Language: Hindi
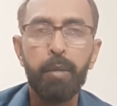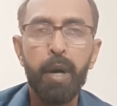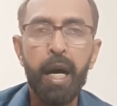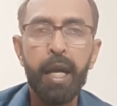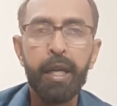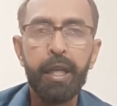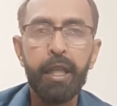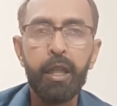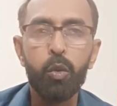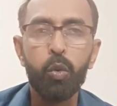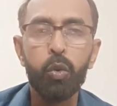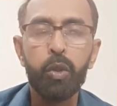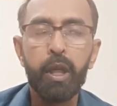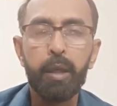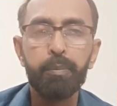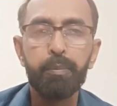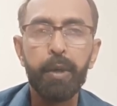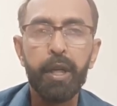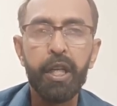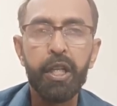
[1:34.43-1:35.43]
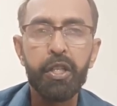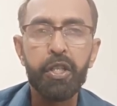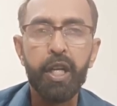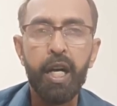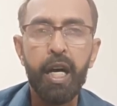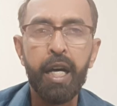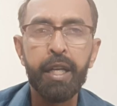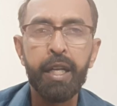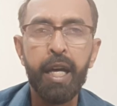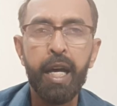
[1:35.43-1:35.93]
बानी उधर
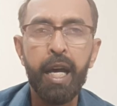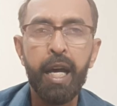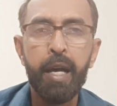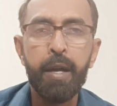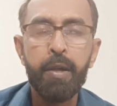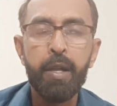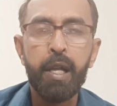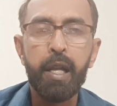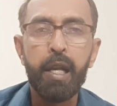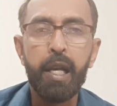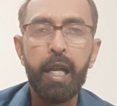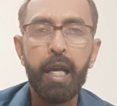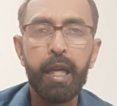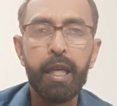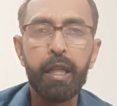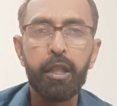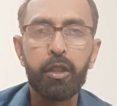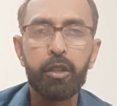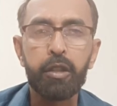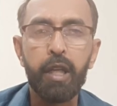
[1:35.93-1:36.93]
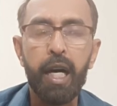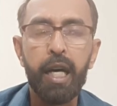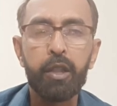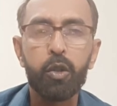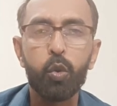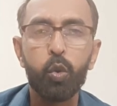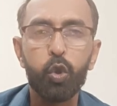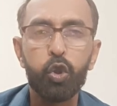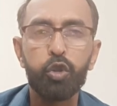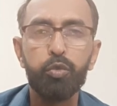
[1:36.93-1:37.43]
परेशान है लेकिन
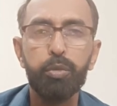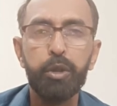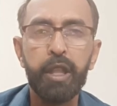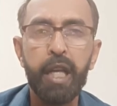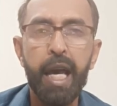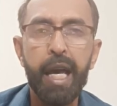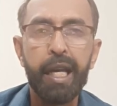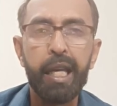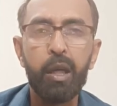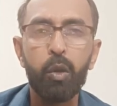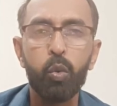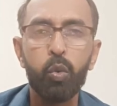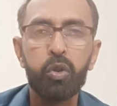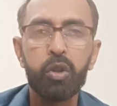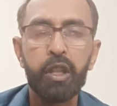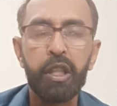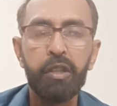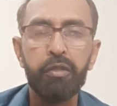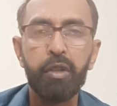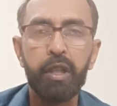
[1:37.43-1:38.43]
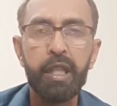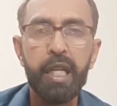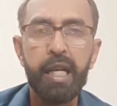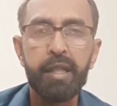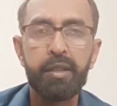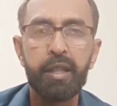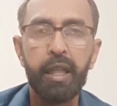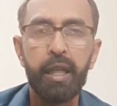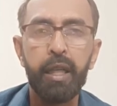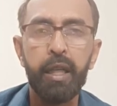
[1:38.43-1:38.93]
साथ खुश भी है कि उसकी
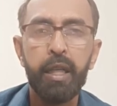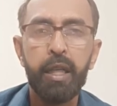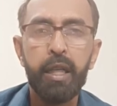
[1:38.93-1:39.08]
वजह से